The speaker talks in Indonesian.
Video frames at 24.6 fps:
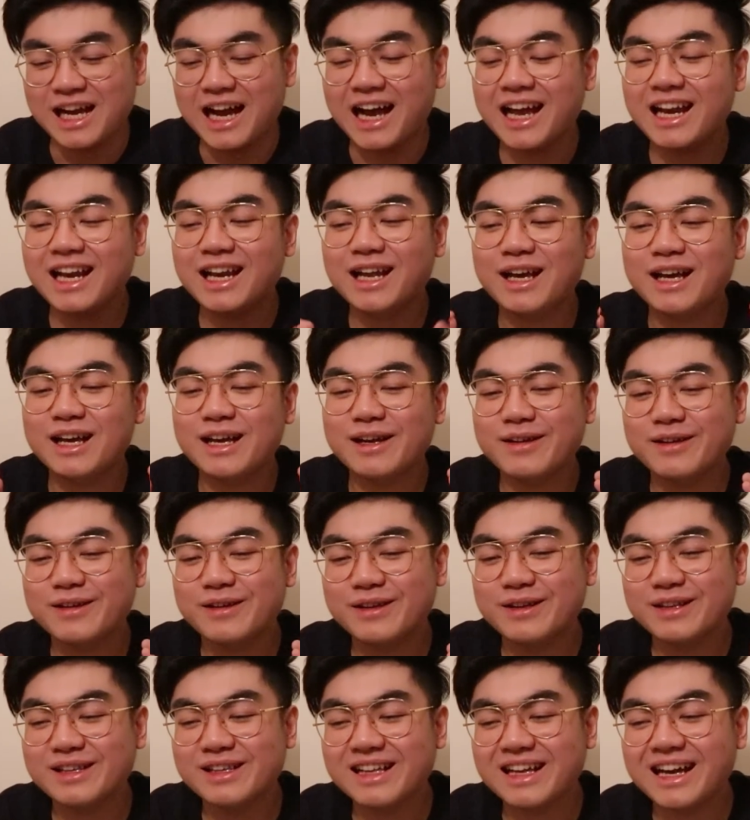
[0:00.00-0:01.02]
Ada
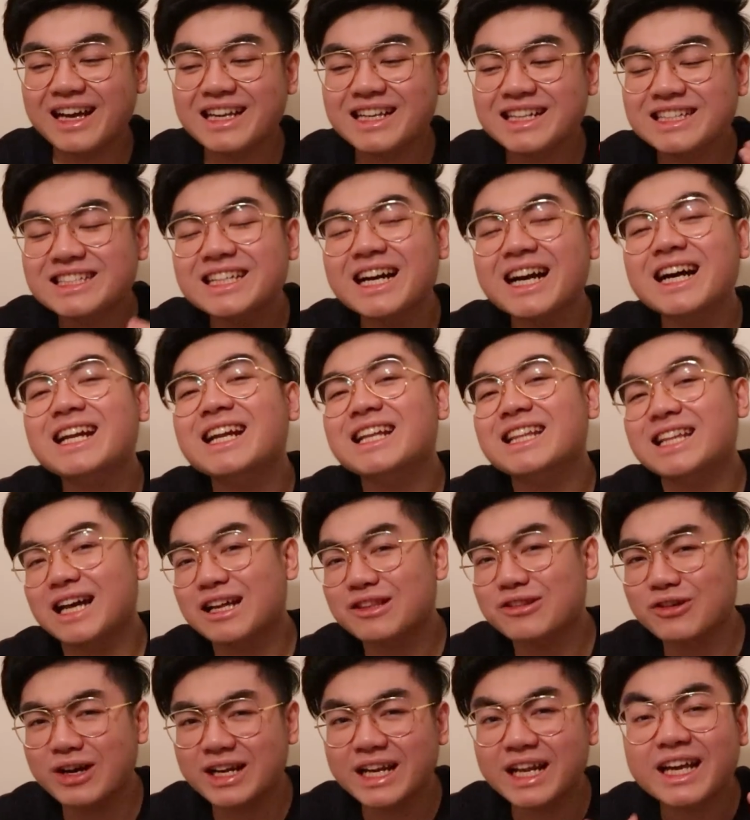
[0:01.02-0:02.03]
ada syarat
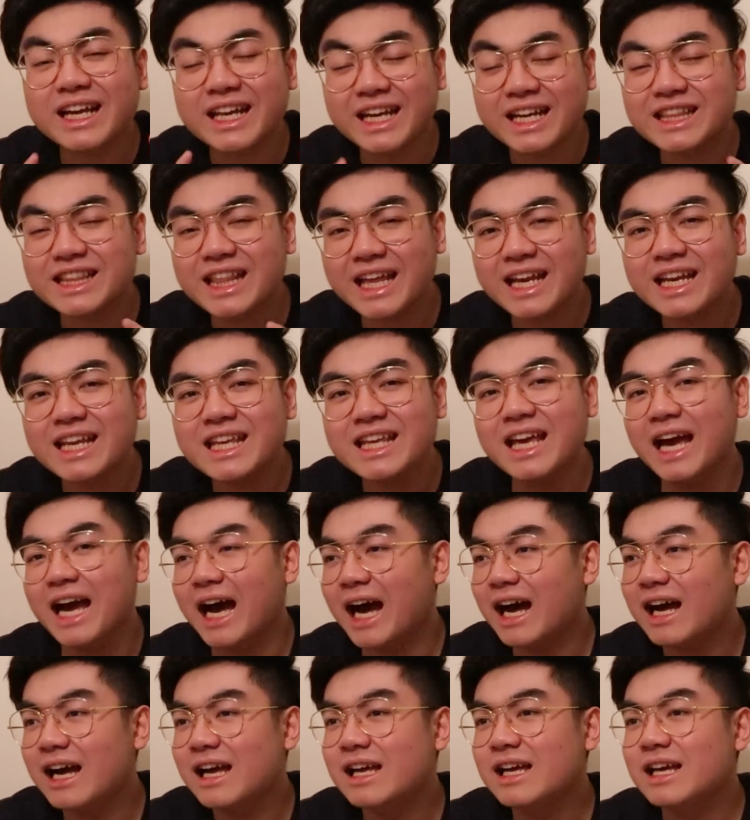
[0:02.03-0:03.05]
atau ada kriteria
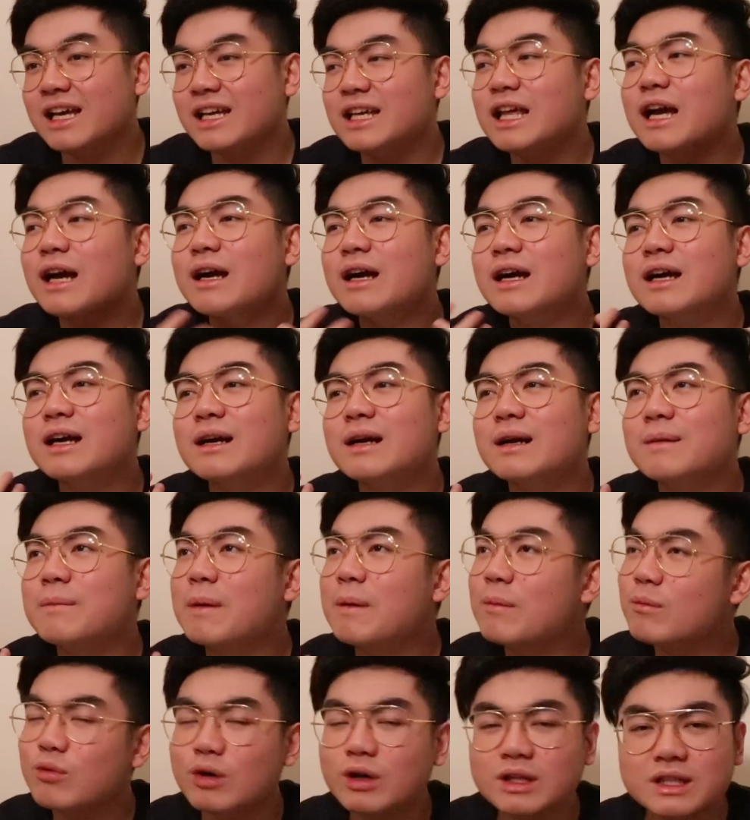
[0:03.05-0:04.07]
yang
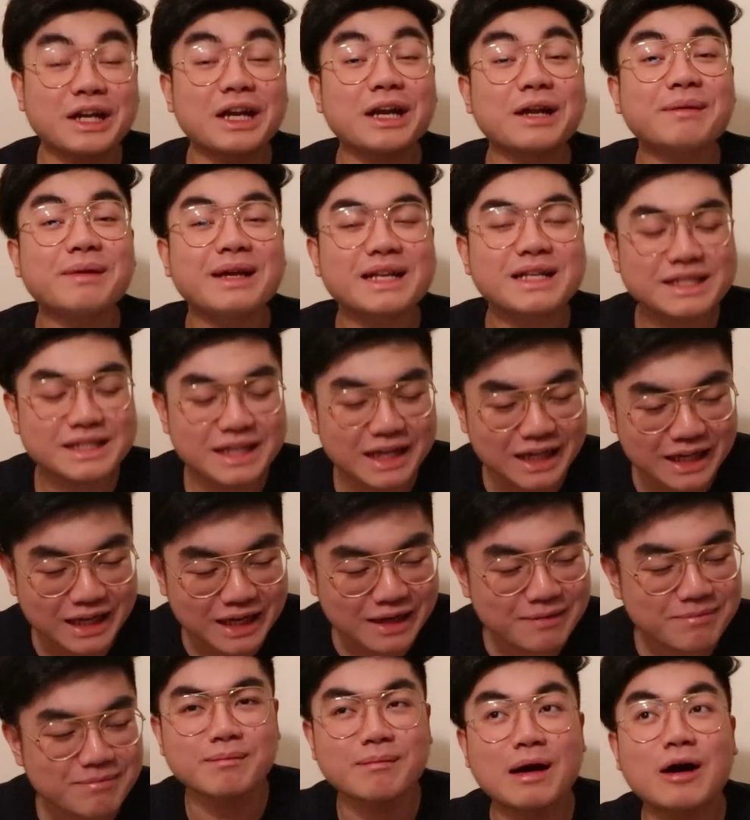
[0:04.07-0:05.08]
membuat kenapa
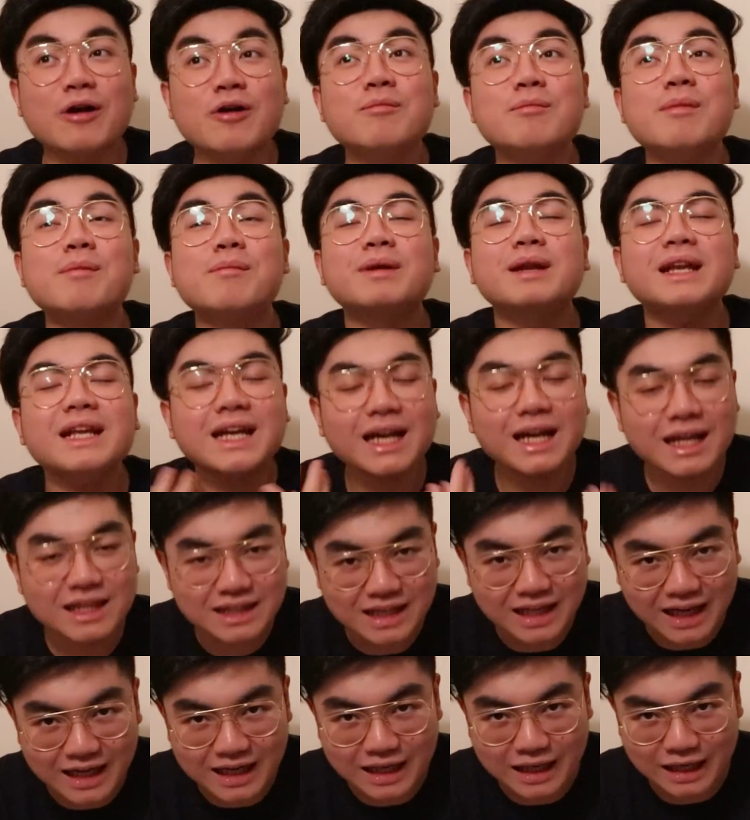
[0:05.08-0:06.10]
Instagram mau
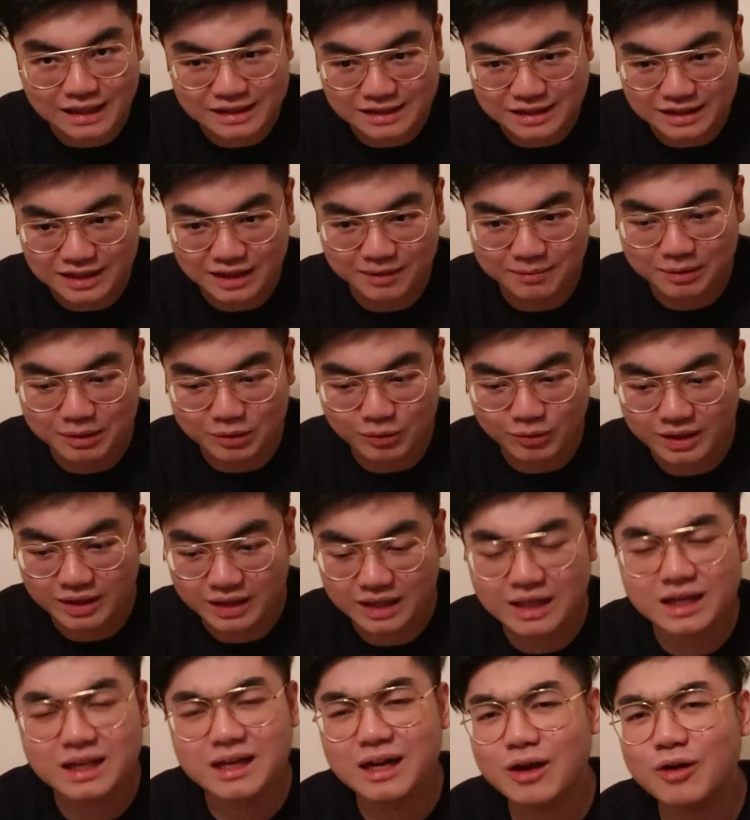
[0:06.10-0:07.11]
memberikan kalian centang biru ini.
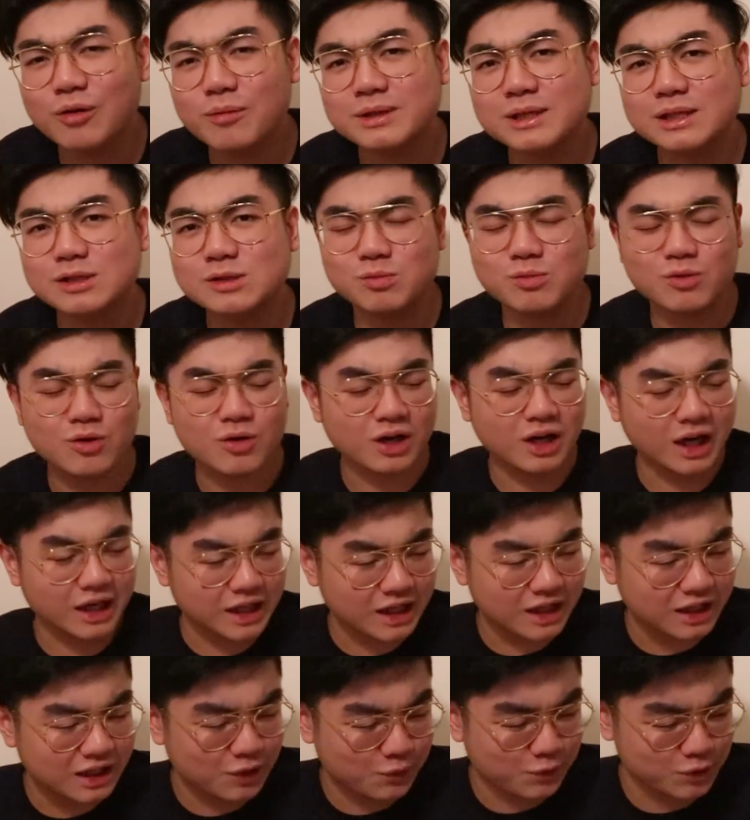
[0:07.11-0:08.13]
Karena kalau bisa semua orang
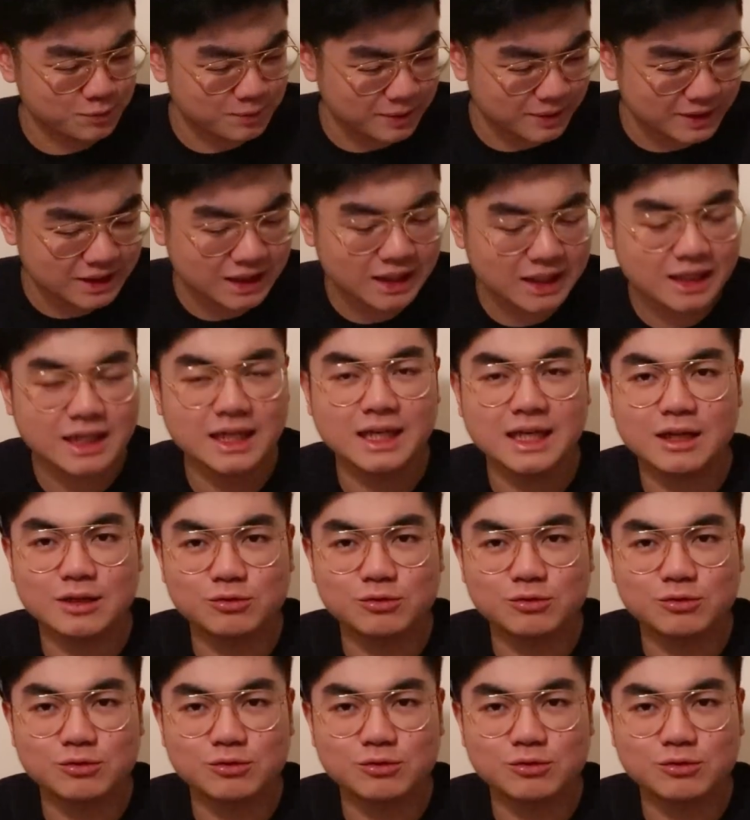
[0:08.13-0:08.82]
yang request seperti ini dan